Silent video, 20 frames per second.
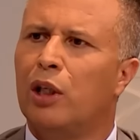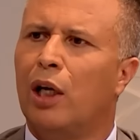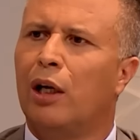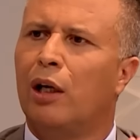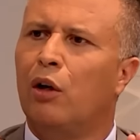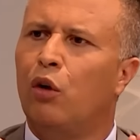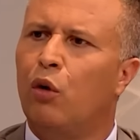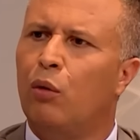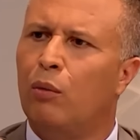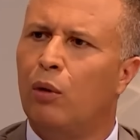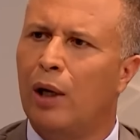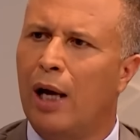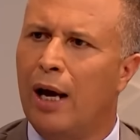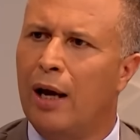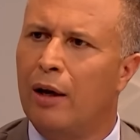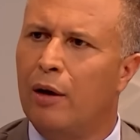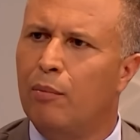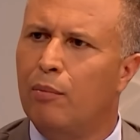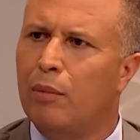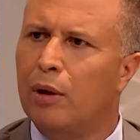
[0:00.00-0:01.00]
وصار لهم
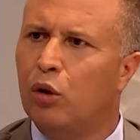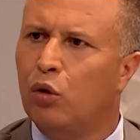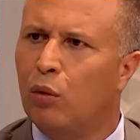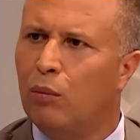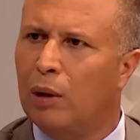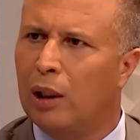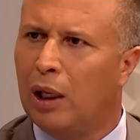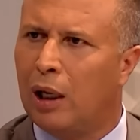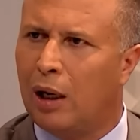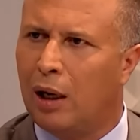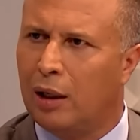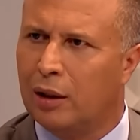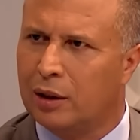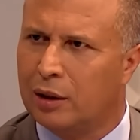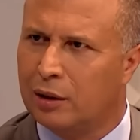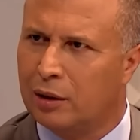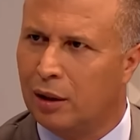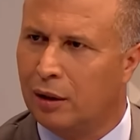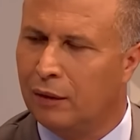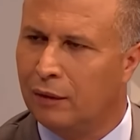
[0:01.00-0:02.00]
ائمتهم
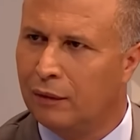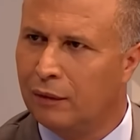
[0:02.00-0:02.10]
الخاصه